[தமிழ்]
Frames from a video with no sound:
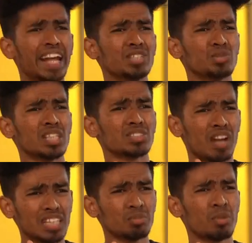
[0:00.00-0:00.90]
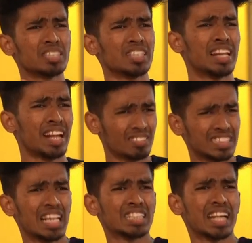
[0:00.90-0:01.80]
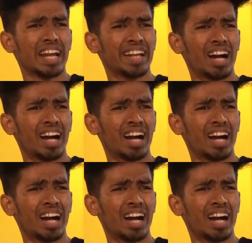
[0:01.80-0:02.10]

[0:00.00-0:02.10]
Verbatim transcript: டேய் நீ சொன்ன சுவாச பயிற்சியால தான் அவன் சீரியஸா